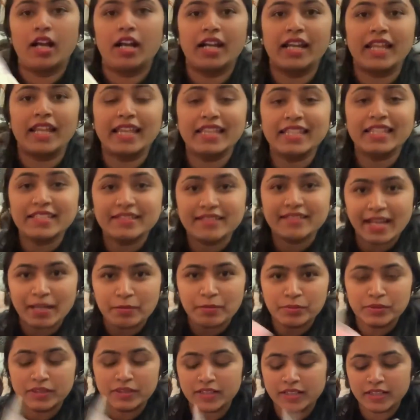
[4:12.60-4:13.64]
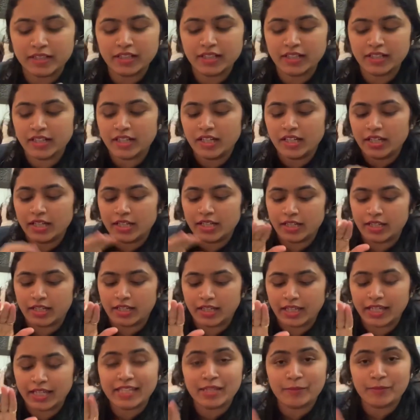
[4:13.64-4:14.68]
అండ్ ఇది డైపర్ కిట్
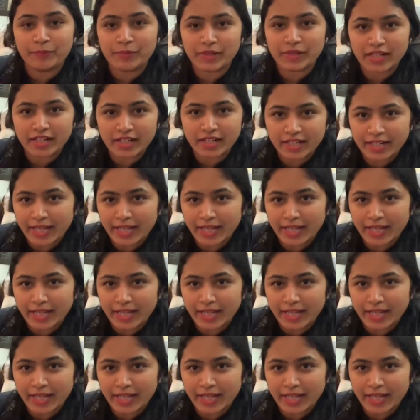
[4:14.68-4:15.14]
ఇది ఎప్పుడైనా